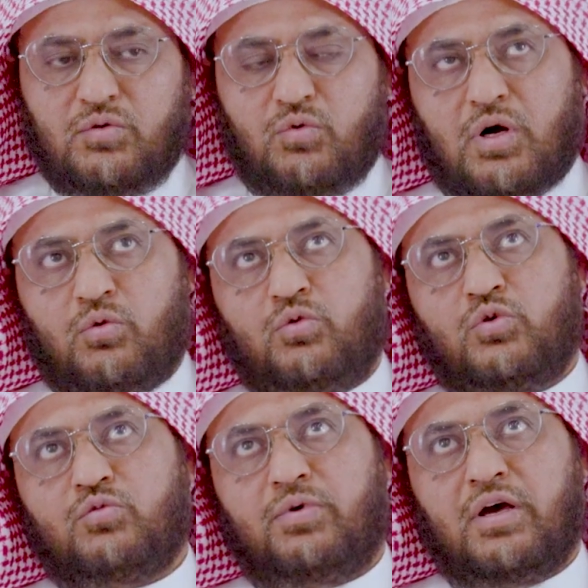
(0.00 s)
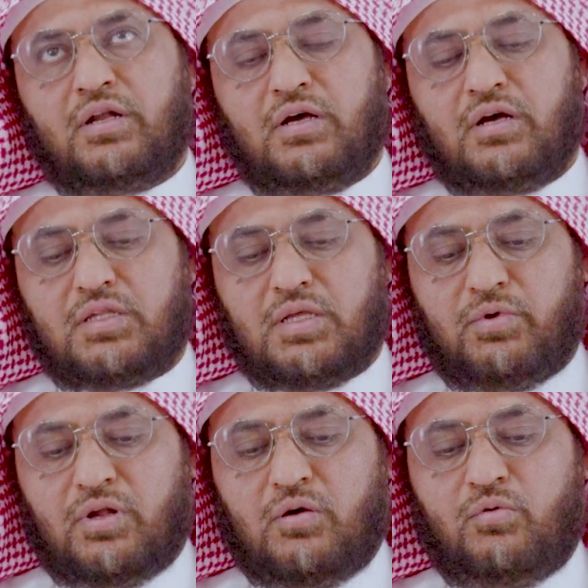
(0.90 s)
وقوله سبحانه ختم
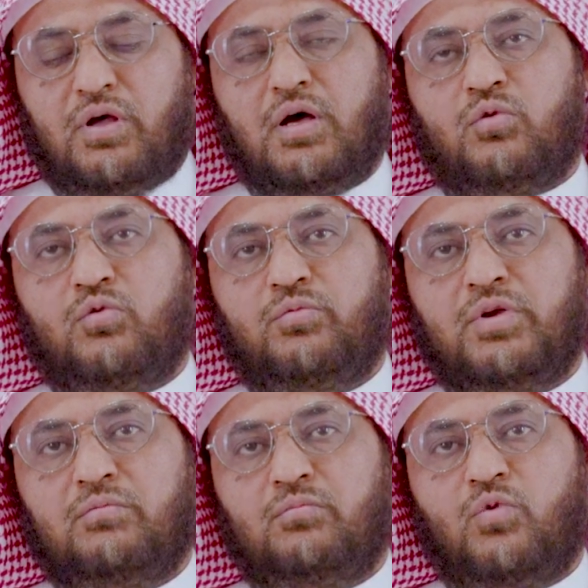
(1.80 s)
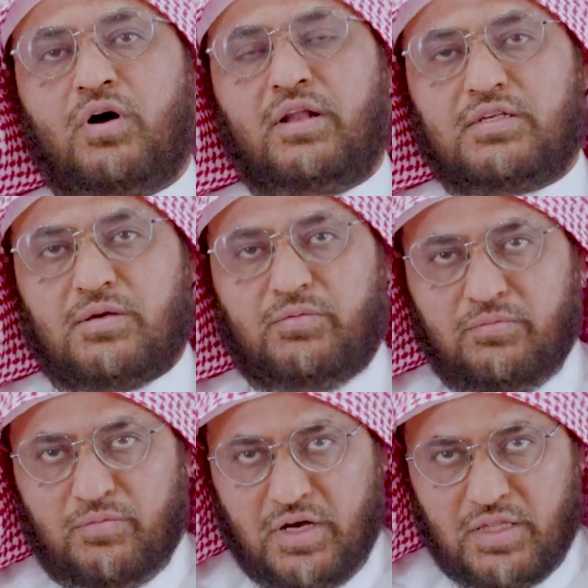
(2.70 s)
الله على قلوبهم وعلى
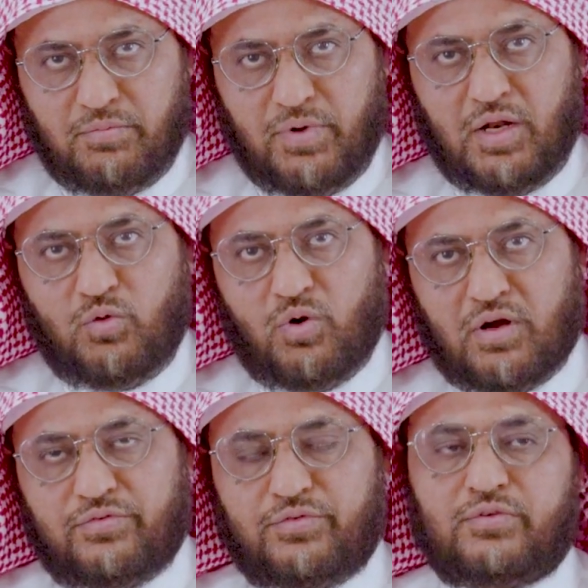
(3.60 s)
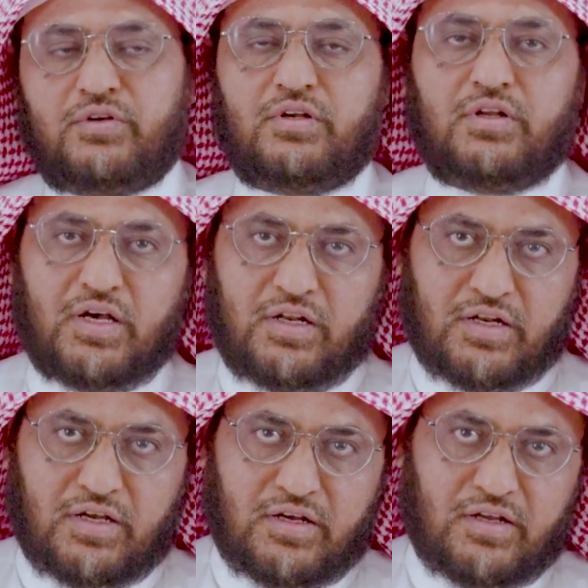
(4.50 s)
سمعهم هذا محل وقف
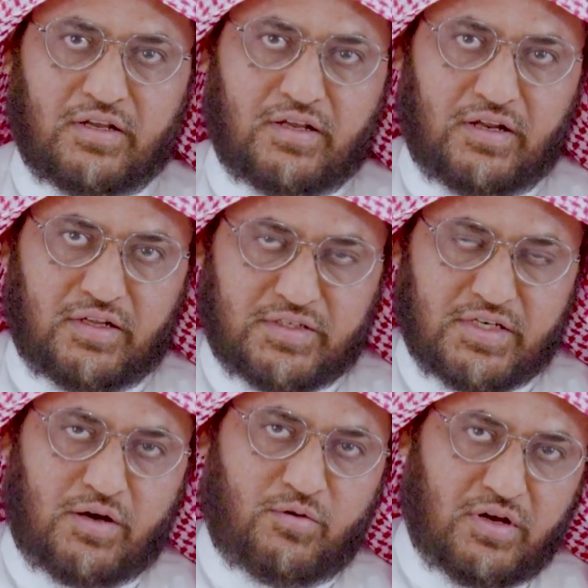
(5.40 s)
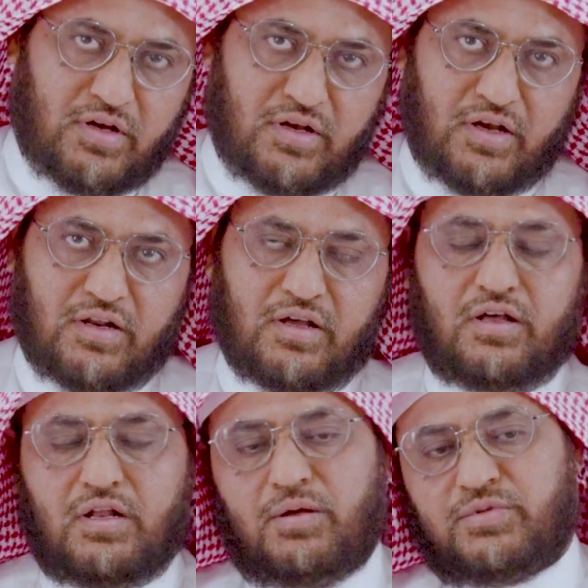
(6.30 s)
لان الغشاوه على
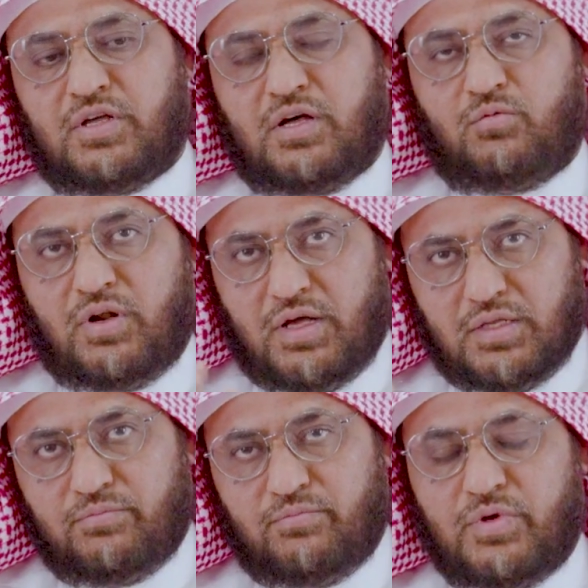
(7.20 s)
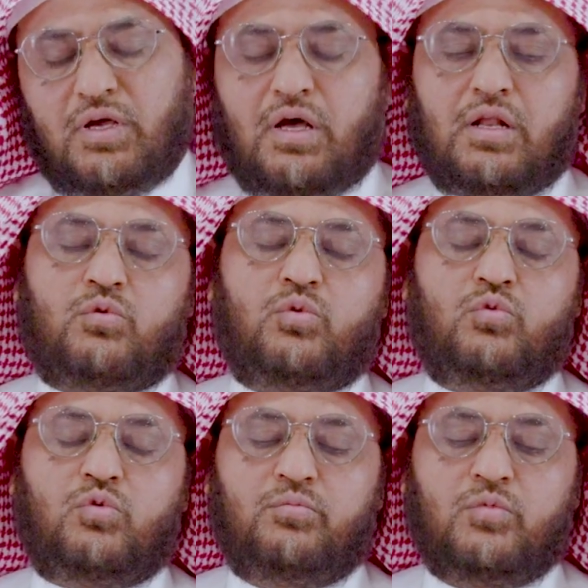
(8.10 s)
الابصار والختم على
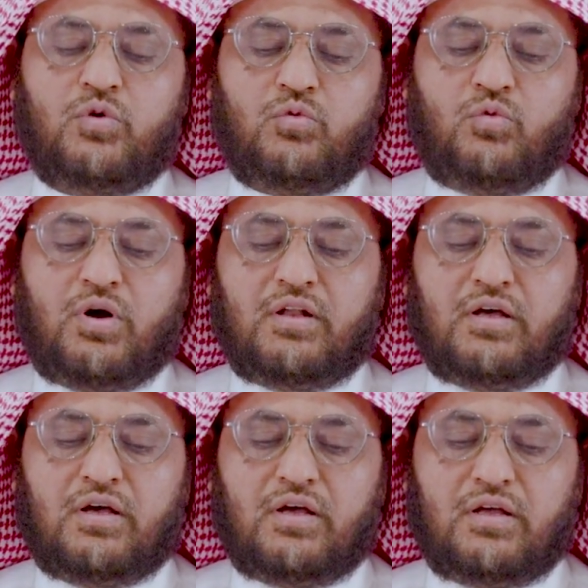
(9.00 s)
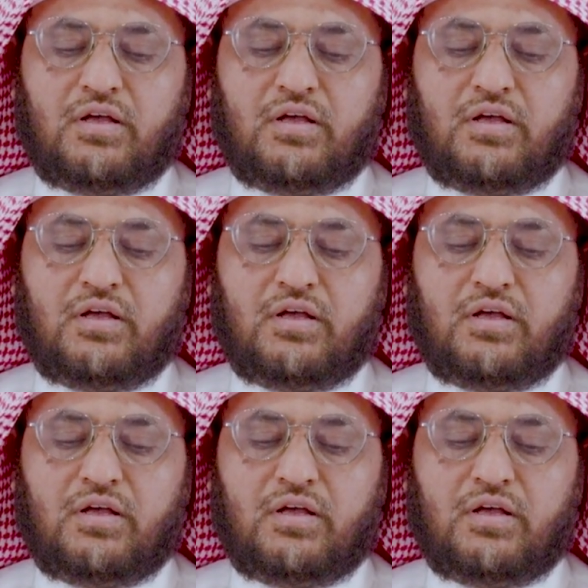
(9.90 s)
القلوب وعلى